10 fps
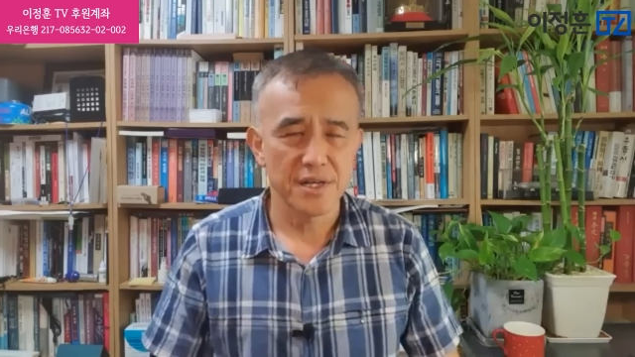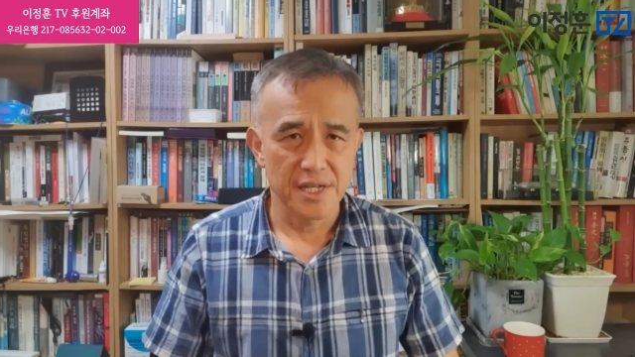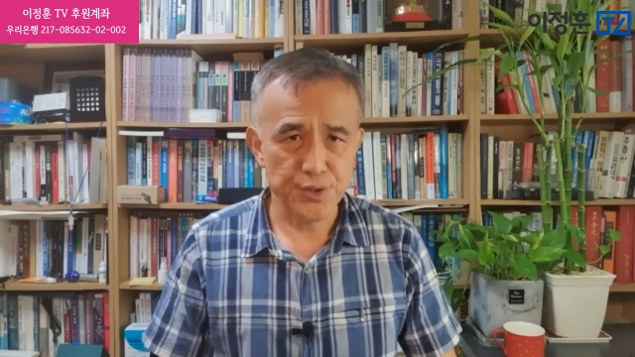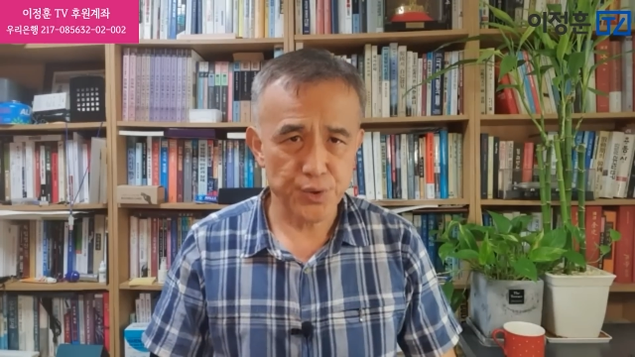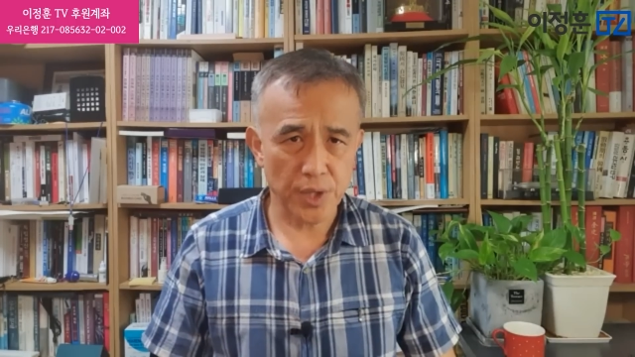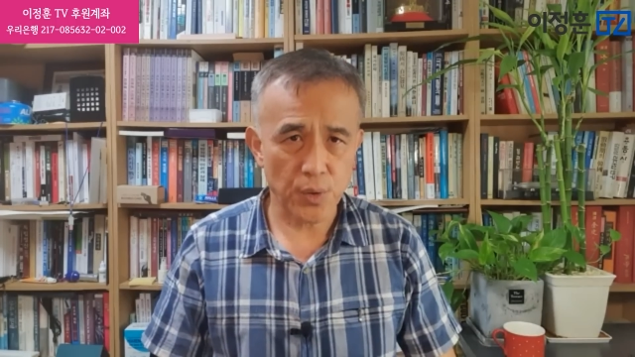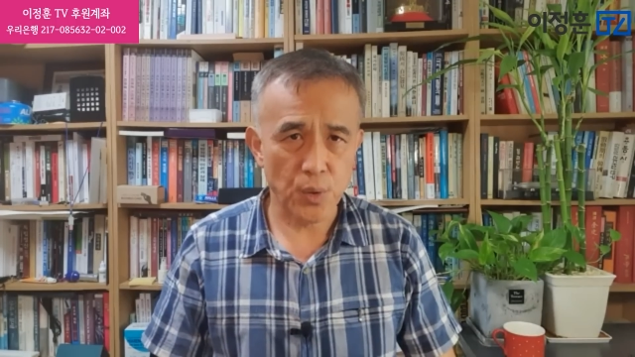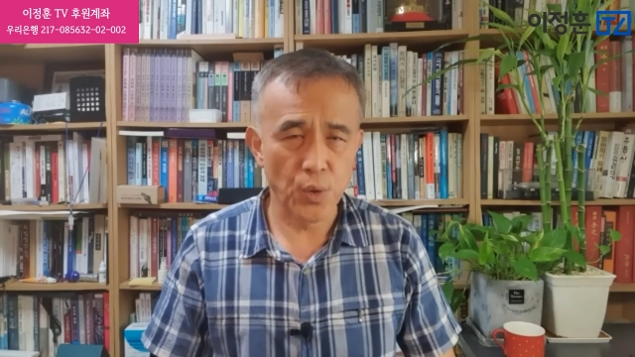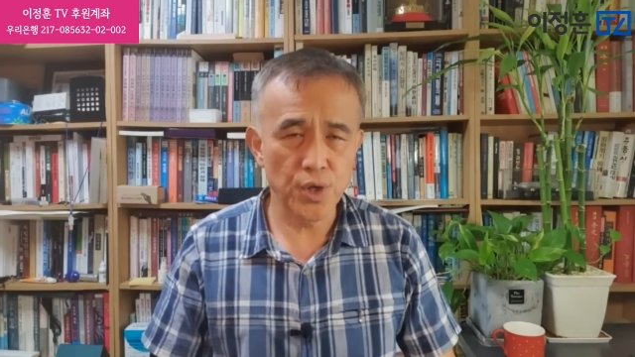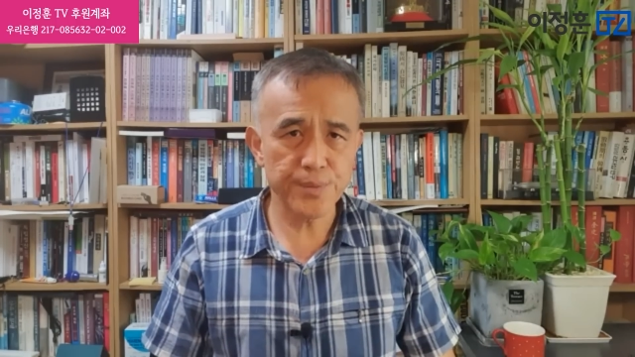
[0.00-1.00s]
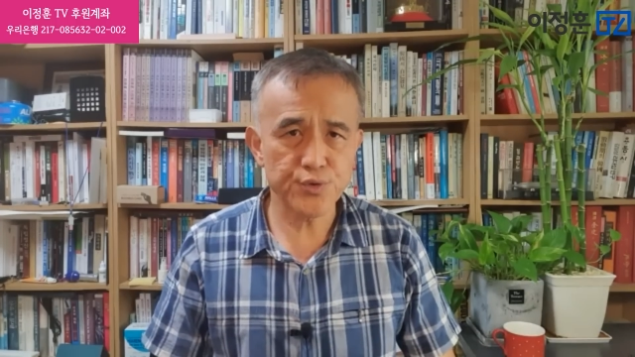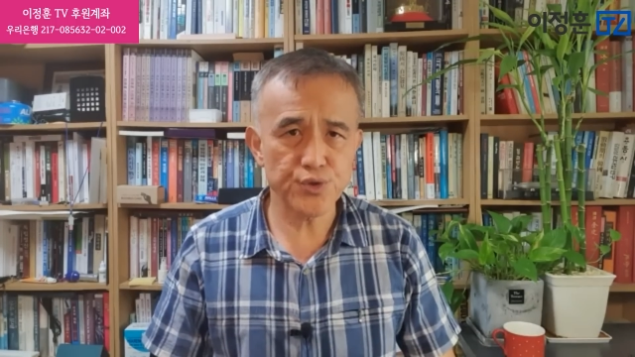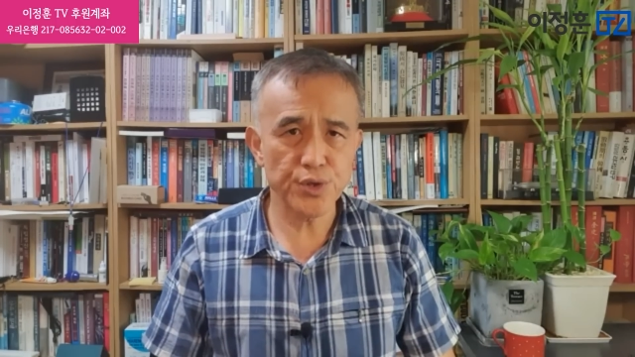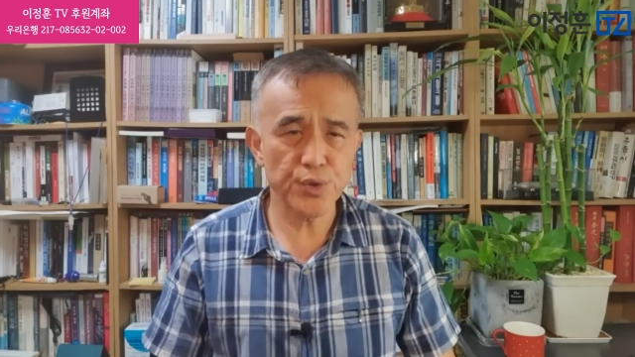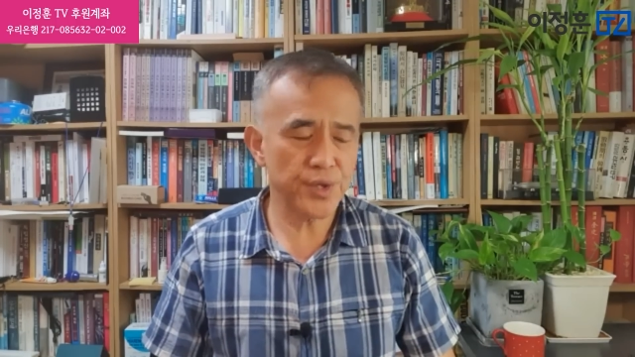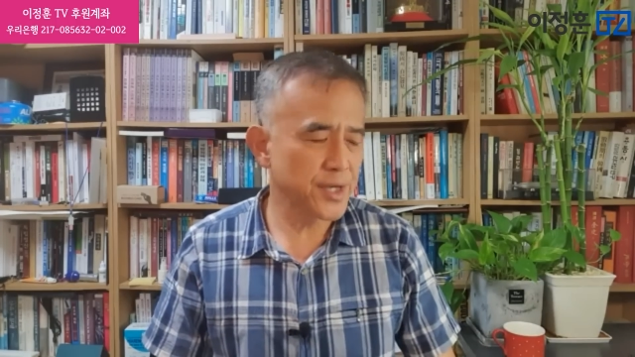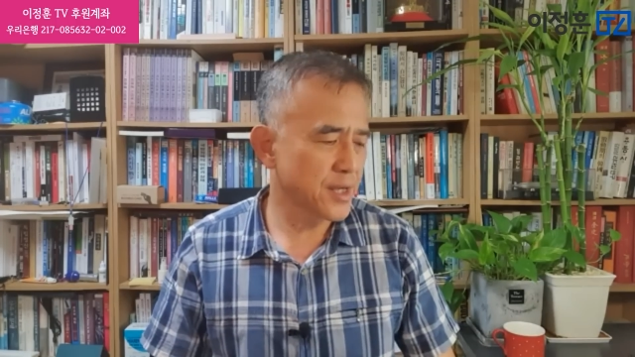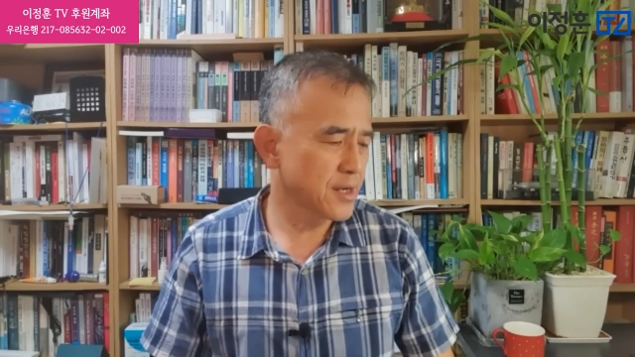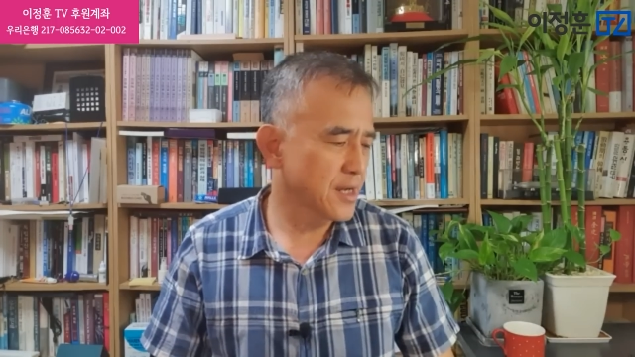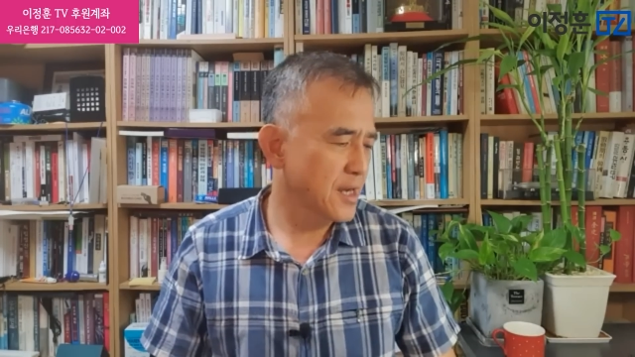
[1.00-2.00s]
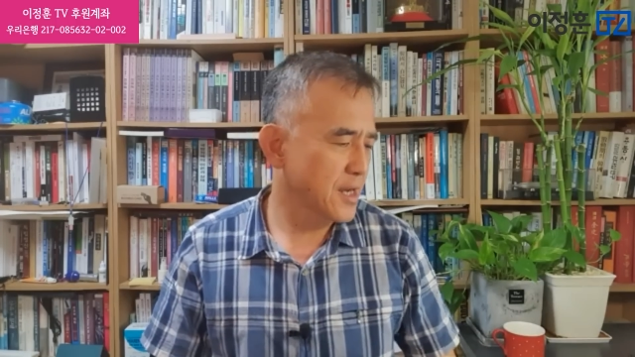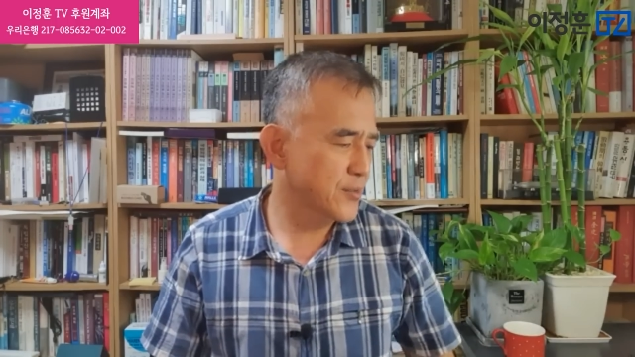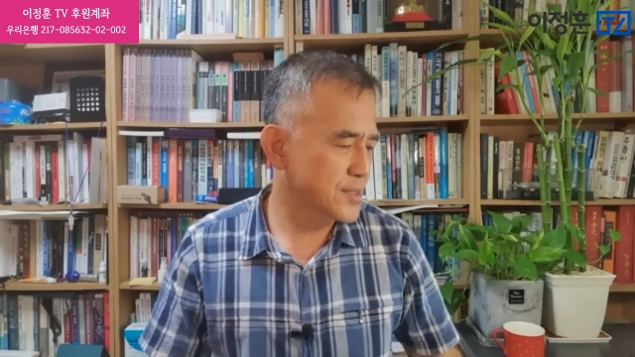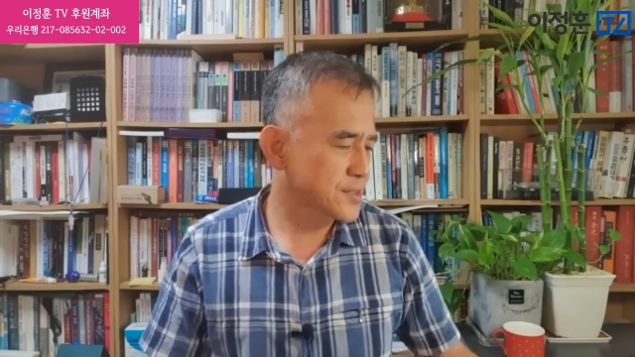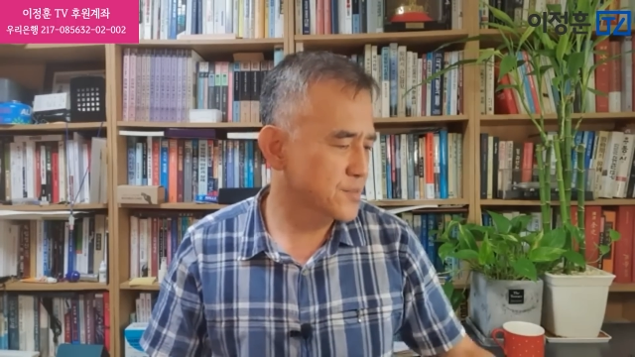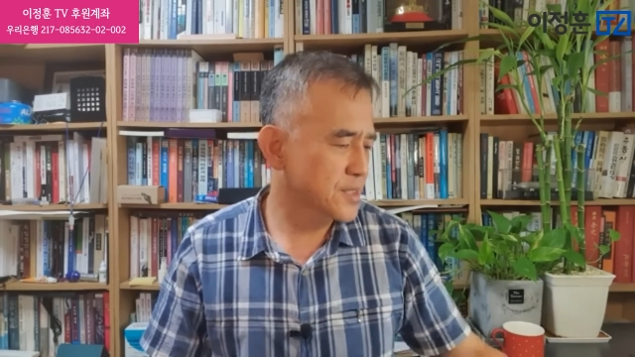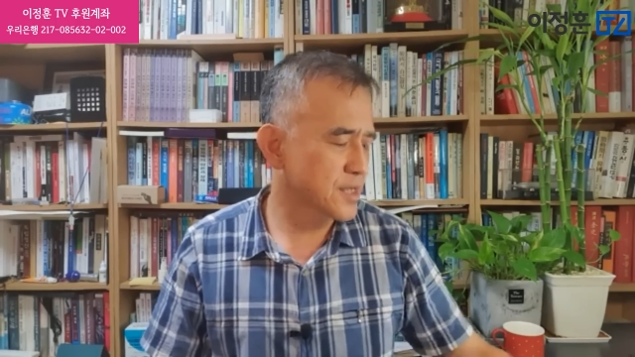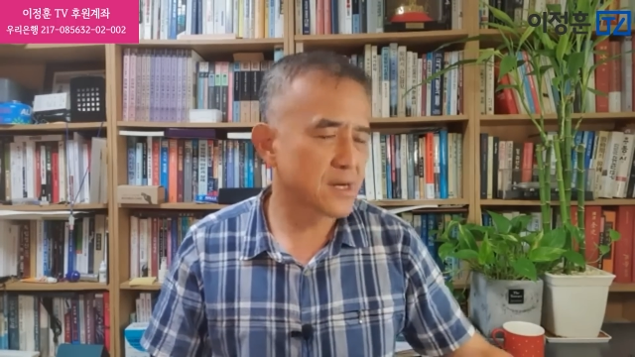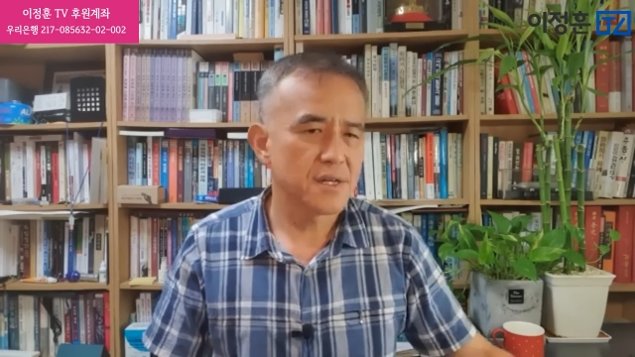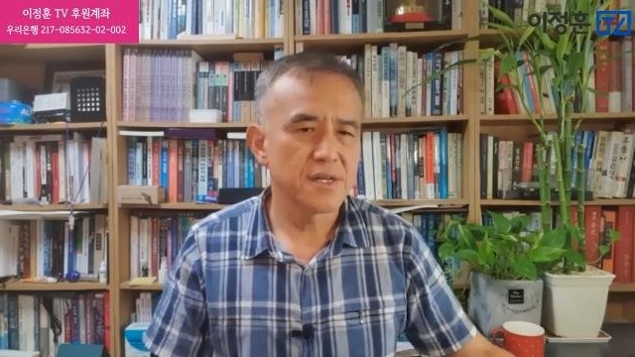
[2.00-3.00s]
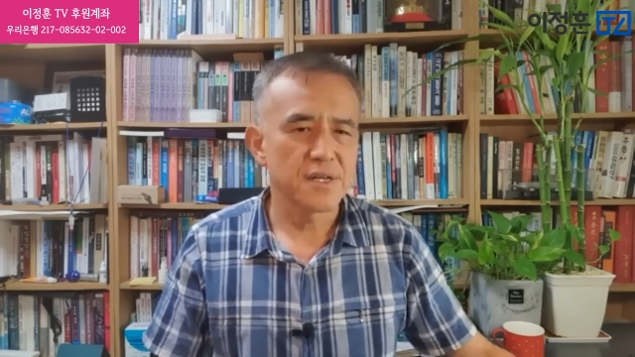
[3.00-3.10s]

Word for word: 일종의 고립주의로 이해해 왔습니다.